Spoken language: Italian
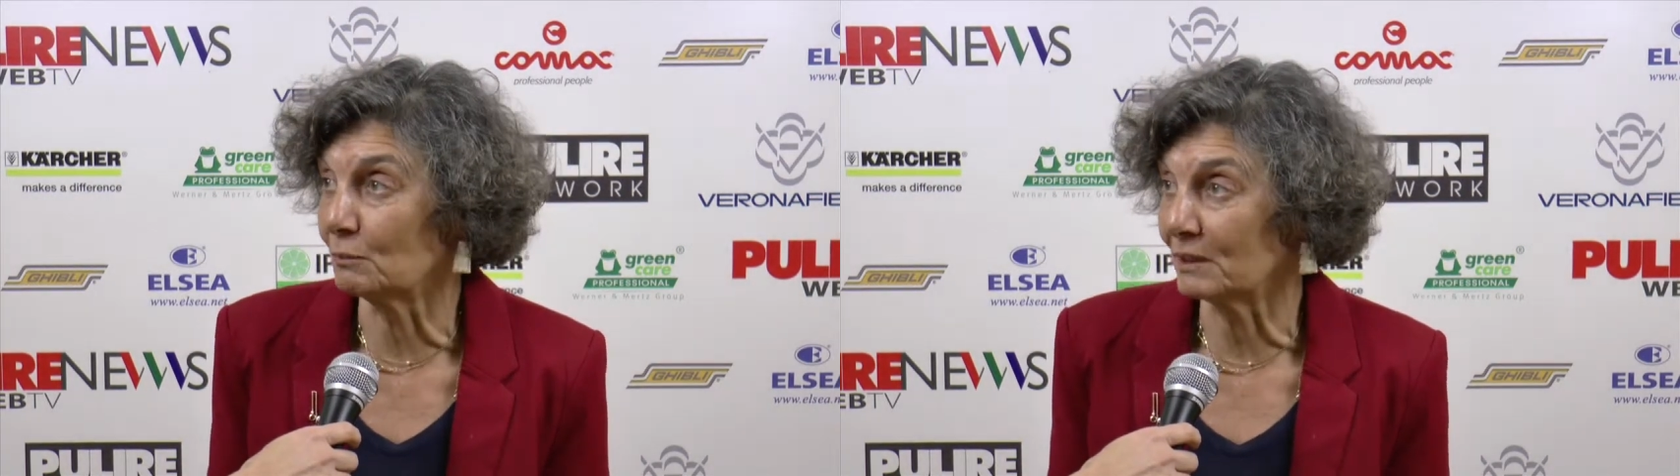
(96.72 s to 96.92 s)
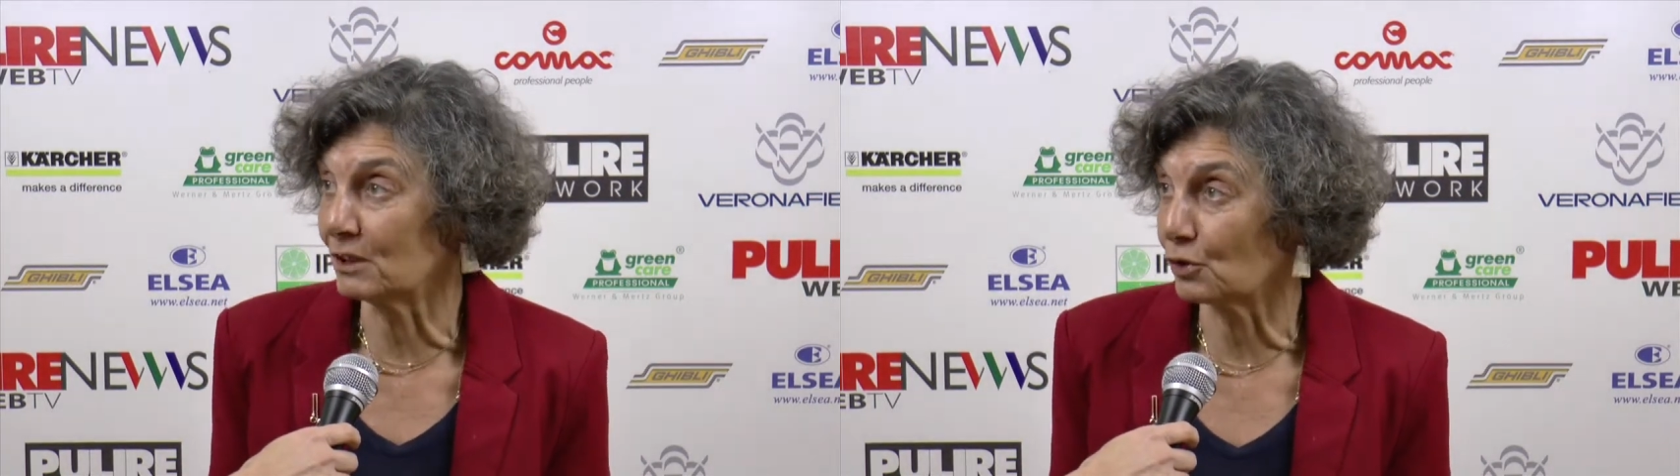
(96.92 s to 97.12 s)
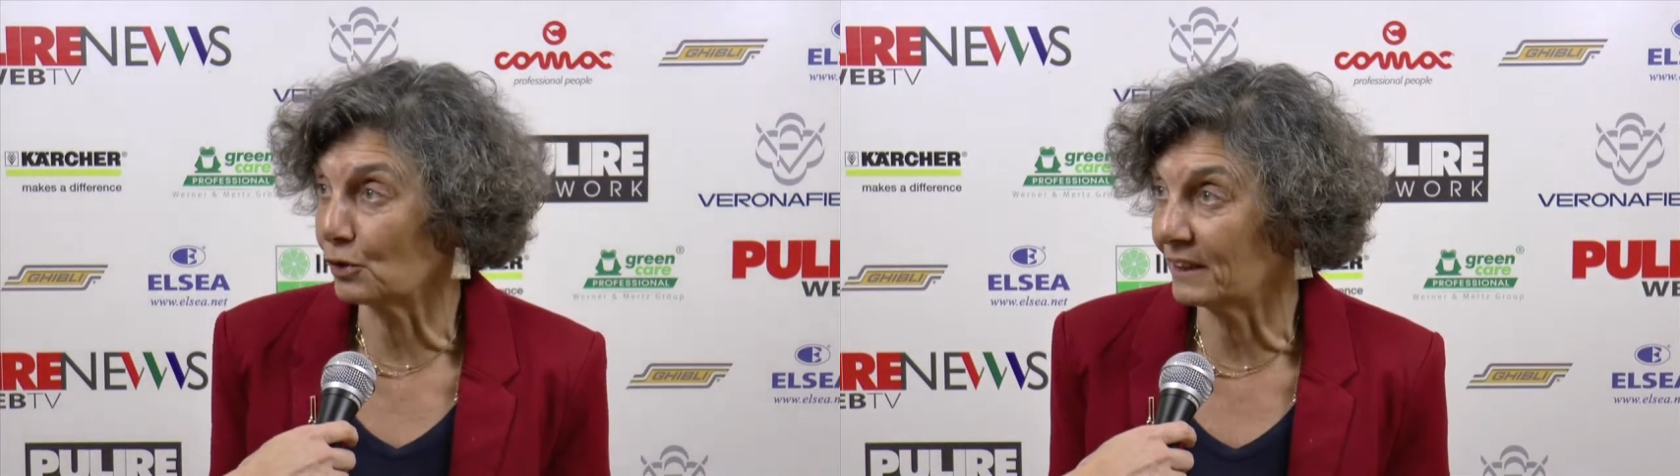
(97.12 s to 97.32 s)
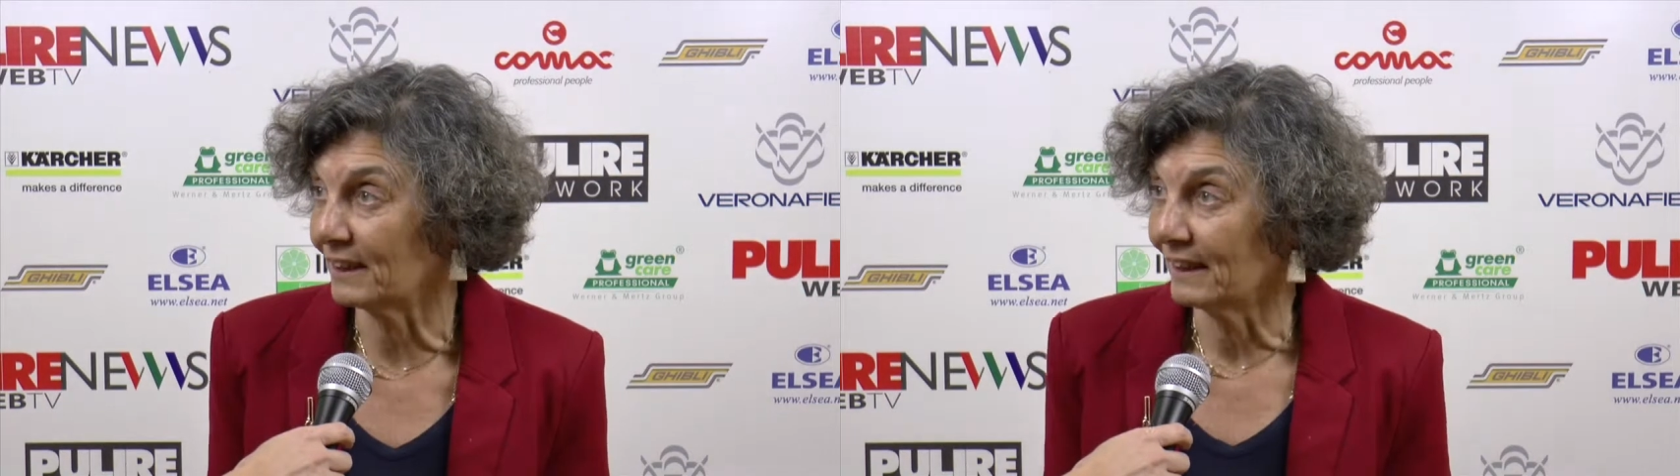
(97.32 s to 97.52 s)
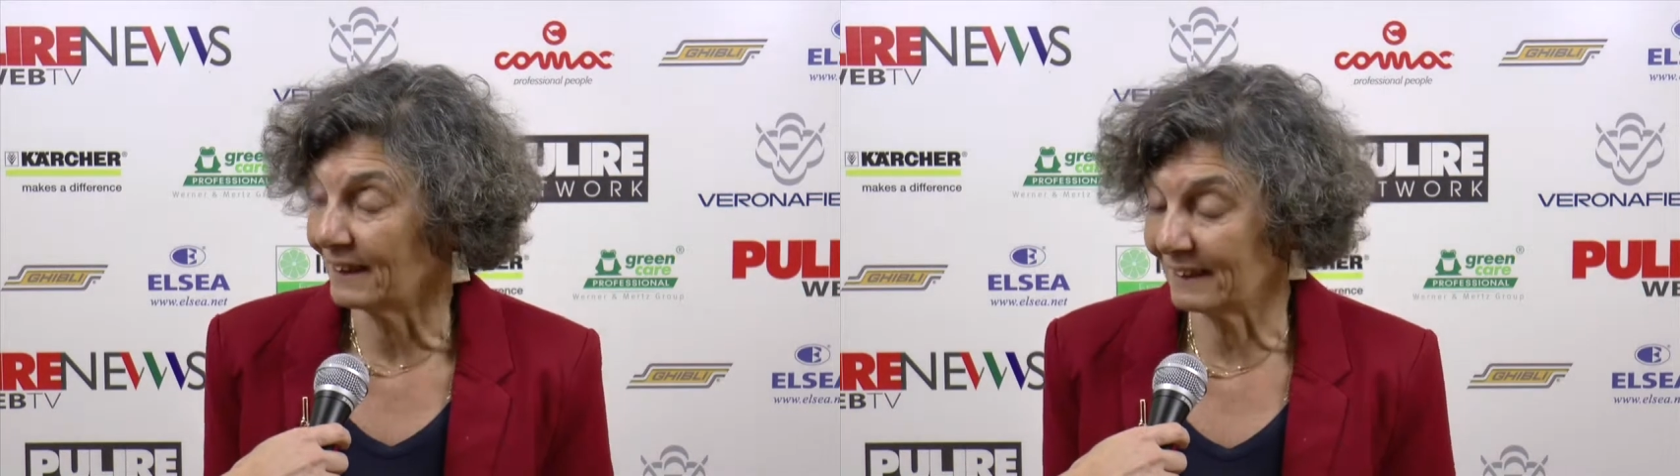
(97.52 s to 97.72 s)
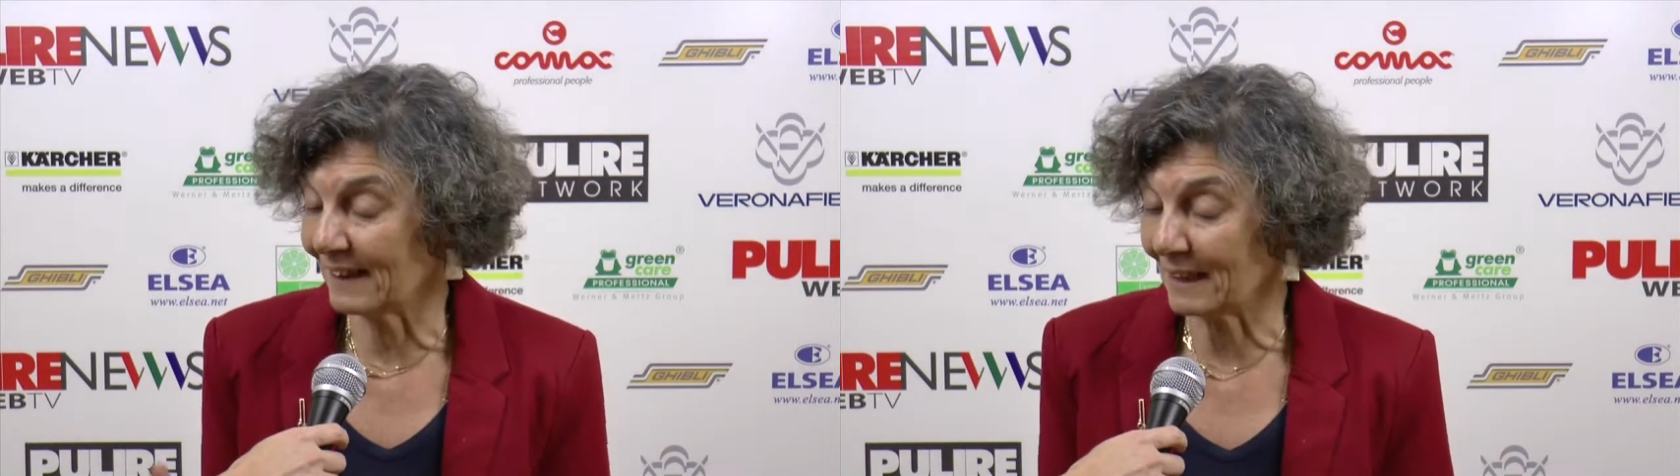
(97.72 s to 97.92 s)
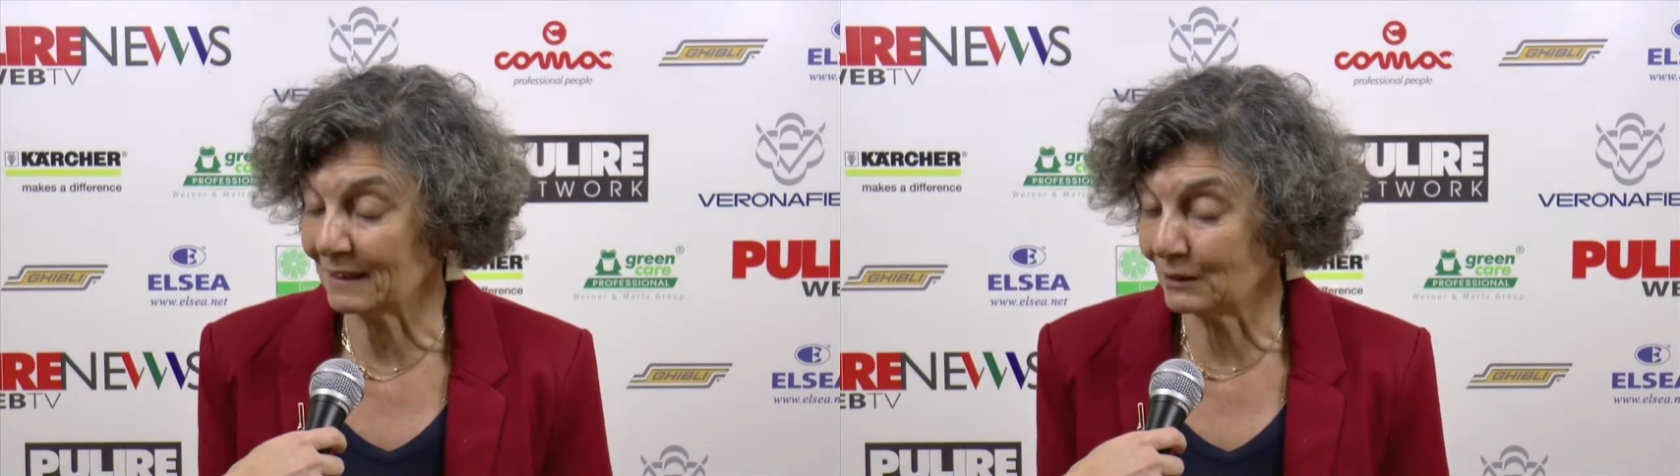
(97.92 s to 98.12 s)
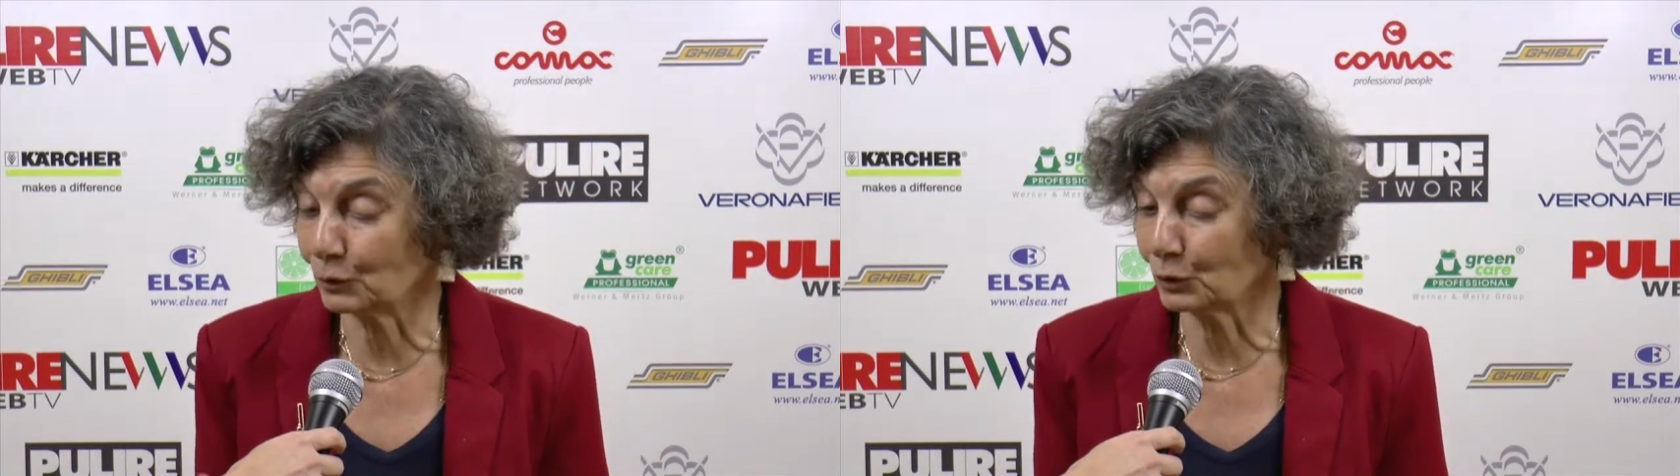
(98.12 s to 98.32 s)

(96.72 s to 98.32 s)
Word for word: piccoli, eh, in